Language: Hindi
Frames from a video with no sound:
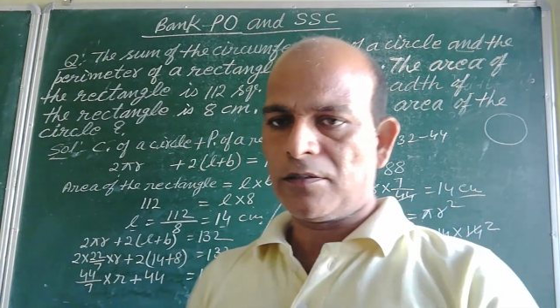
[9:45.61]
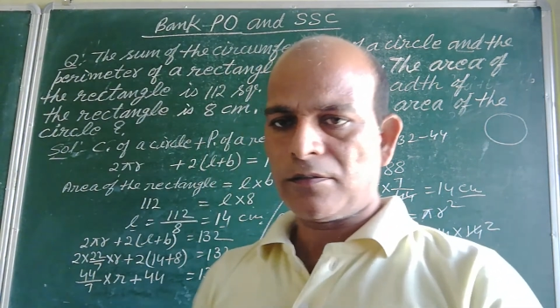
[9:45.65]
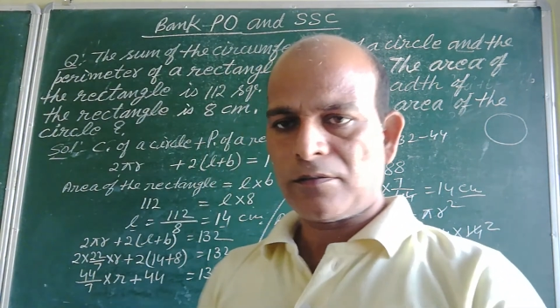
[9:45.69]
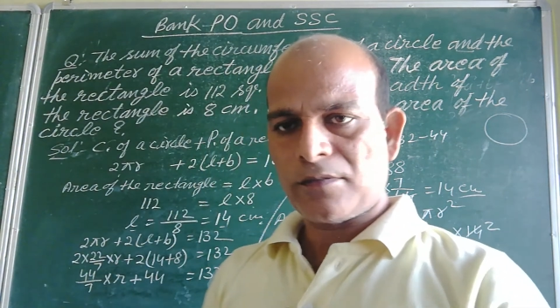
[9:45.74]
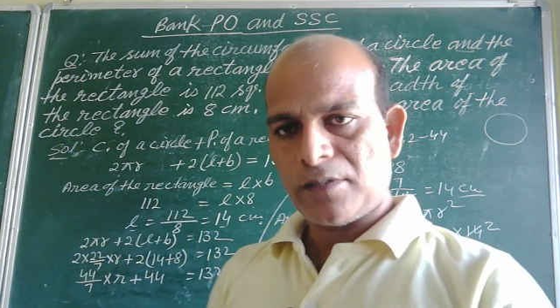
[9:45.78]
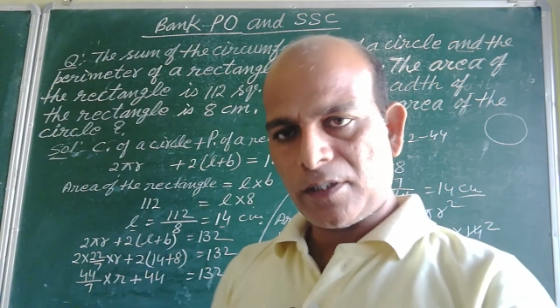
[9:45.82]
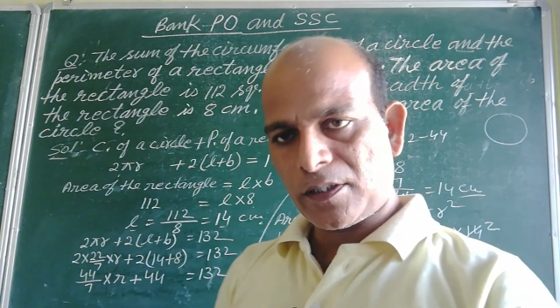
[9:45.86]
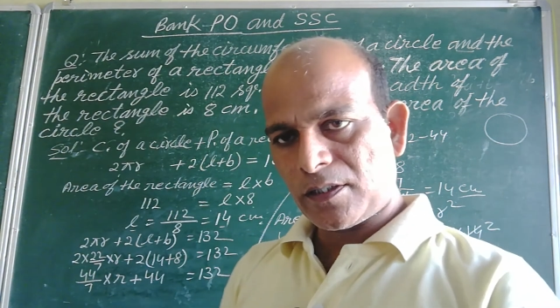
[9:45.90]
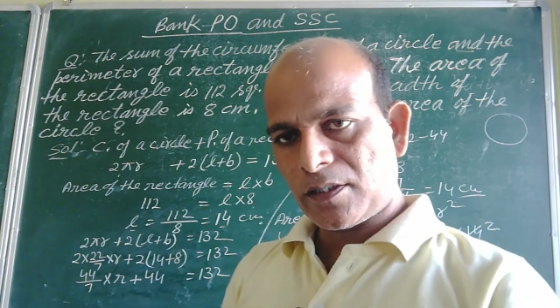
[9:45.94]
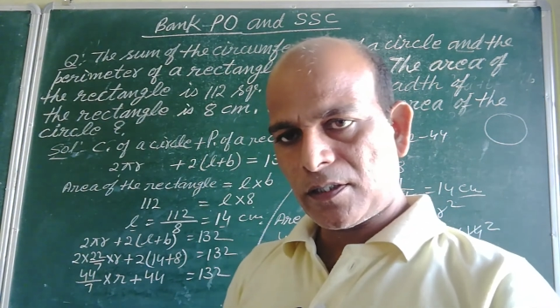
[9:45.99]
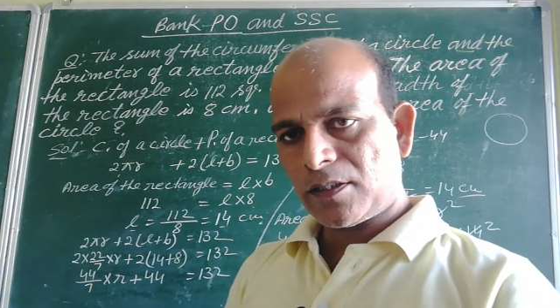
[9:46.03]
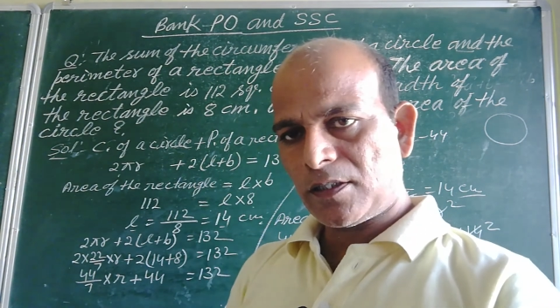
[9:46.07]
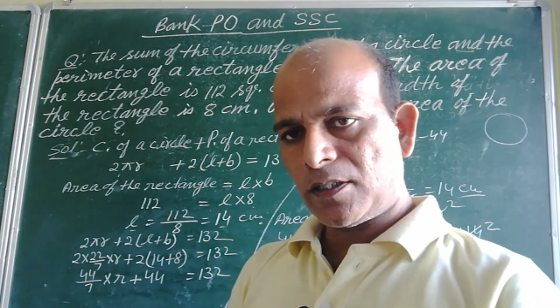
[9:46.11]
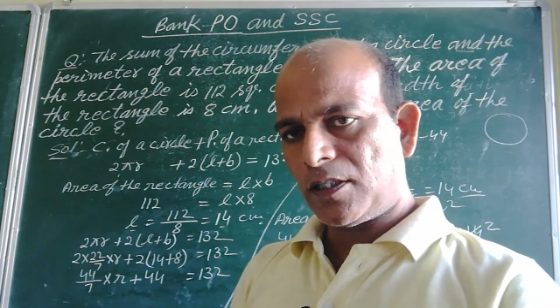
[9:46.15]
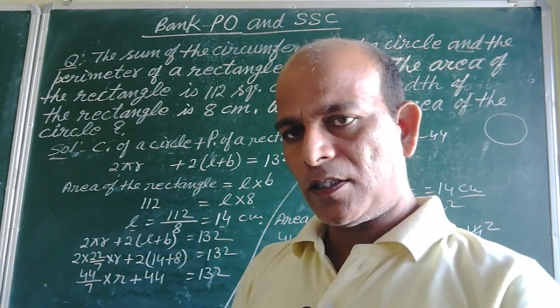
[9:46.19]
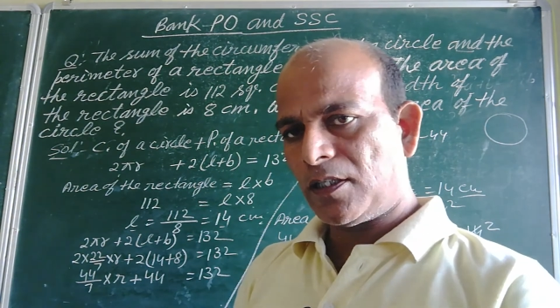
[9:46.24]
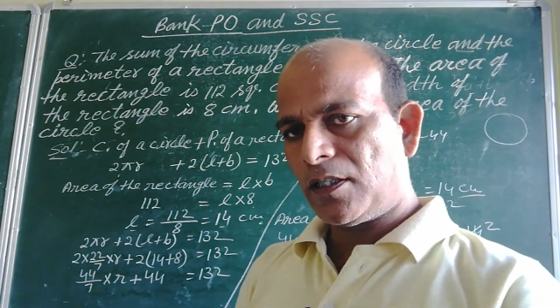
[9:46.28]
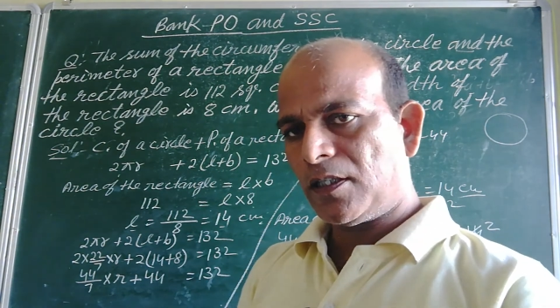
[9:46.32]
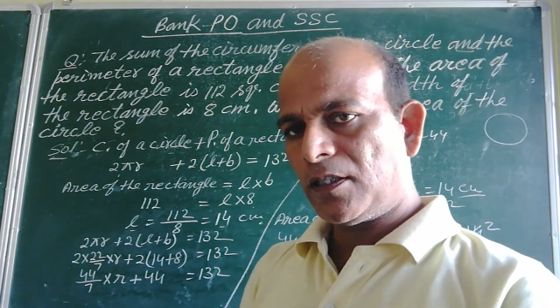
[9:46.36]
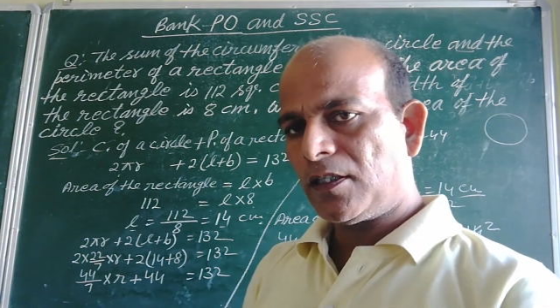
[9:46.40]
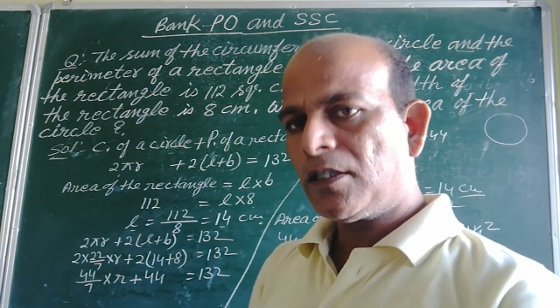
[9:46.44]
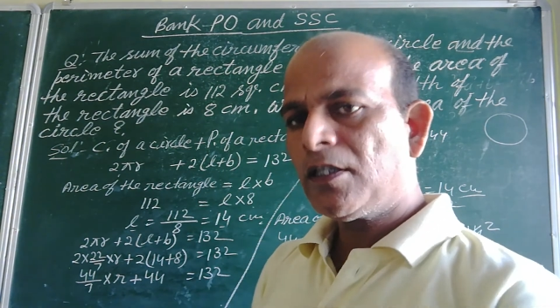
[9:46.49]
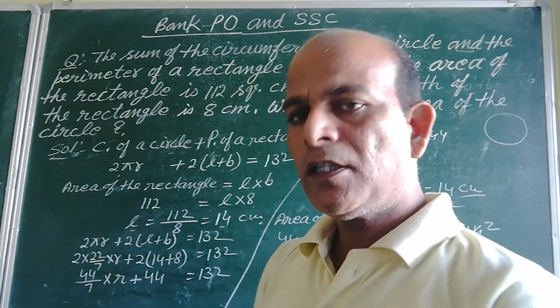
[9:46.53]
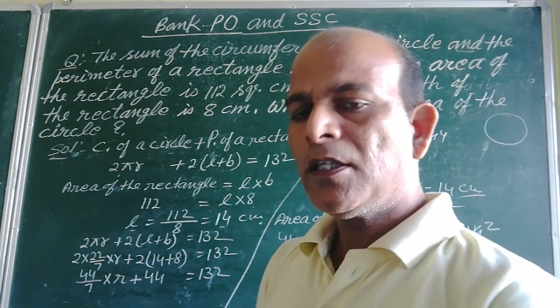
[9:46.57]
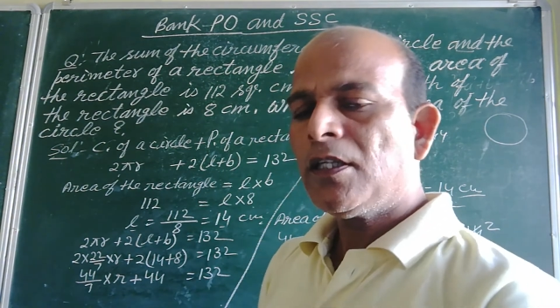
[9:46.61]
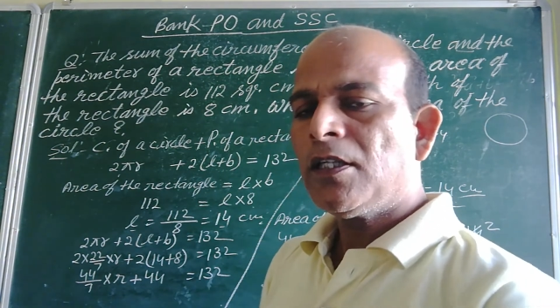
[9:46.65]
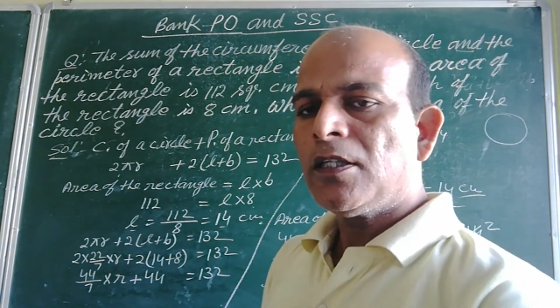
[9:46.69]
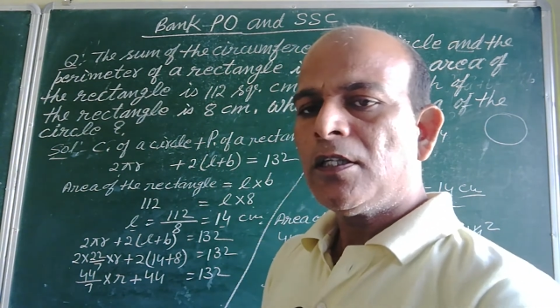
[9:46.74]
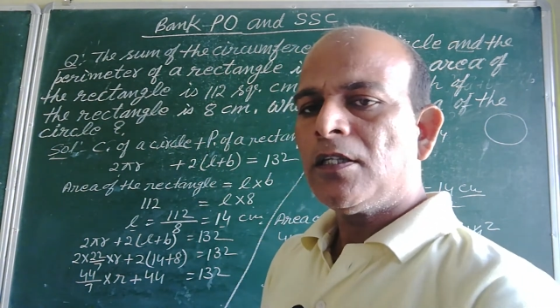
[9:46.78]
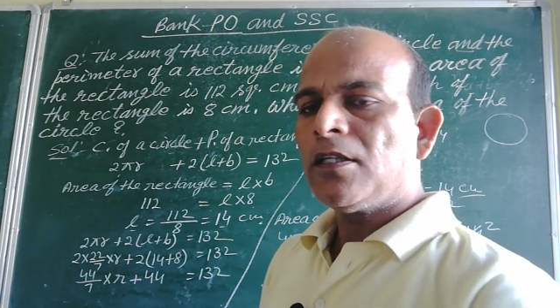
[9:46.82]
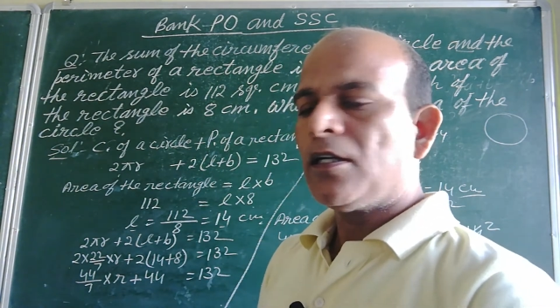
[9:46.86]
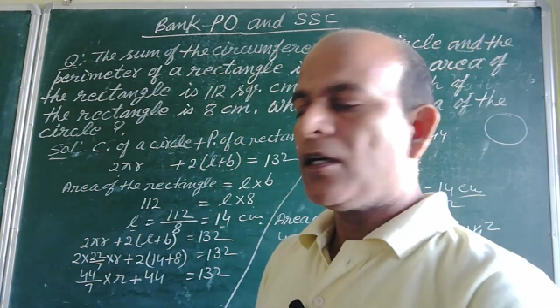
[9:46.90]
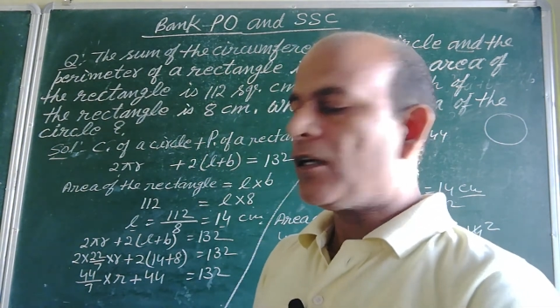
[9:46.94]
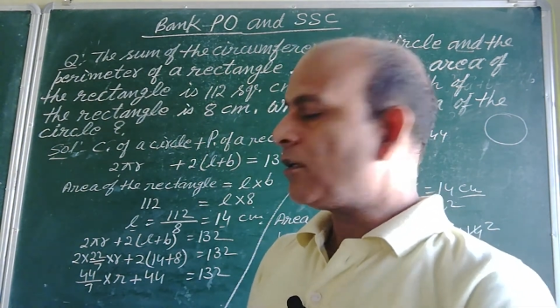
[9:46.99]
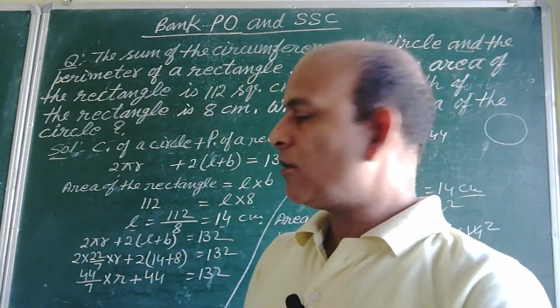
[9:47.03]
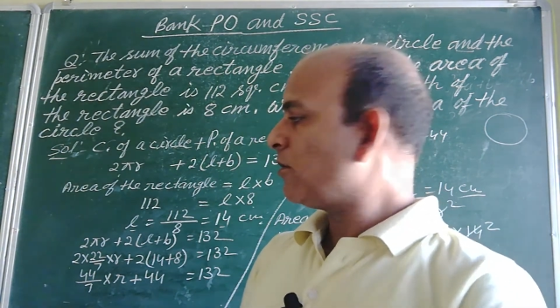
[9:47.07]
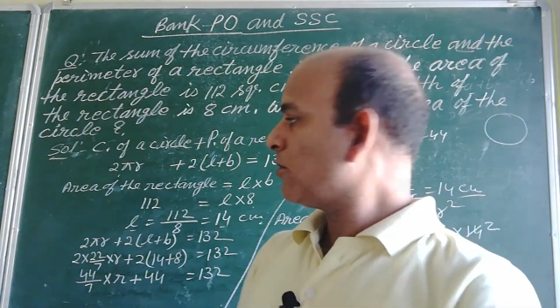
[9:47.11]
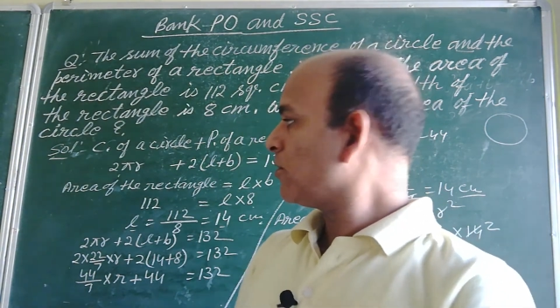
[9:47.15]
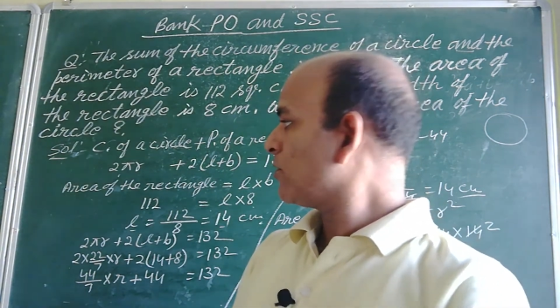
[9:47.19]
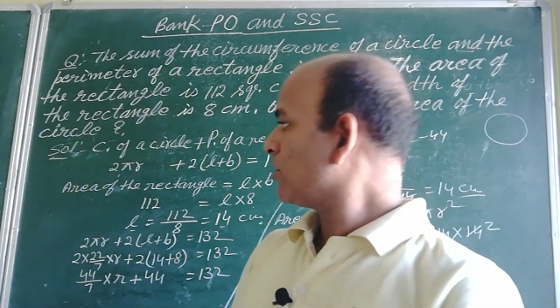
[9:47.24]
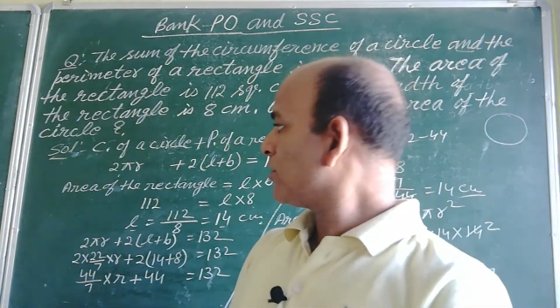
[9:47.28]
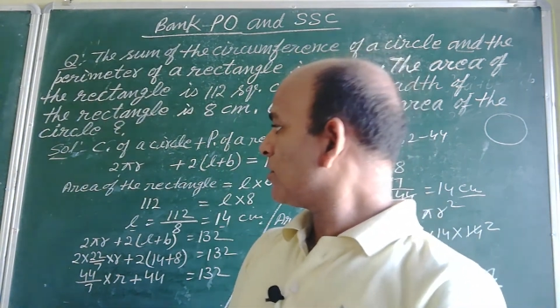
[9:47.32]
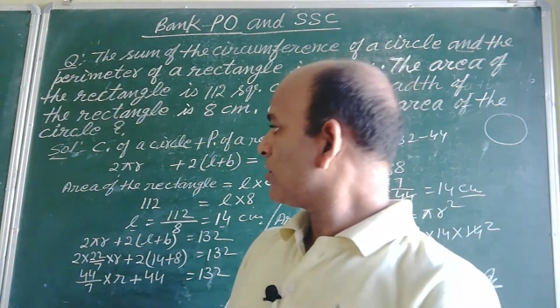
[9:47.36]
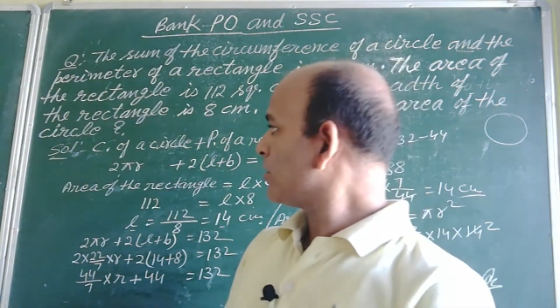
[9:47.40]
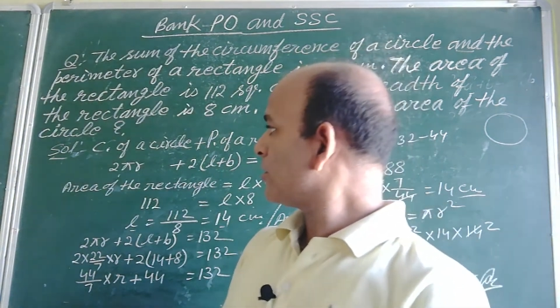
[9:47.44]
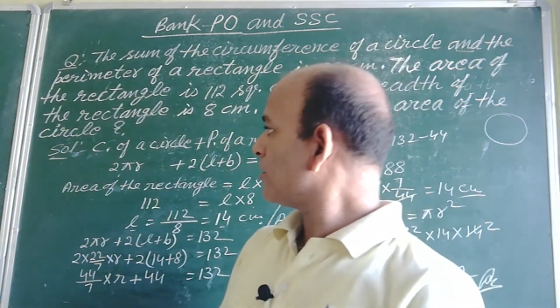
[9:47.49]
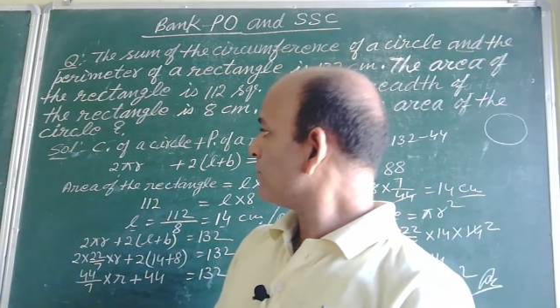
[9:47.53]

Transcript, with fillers: कर सकते हैं और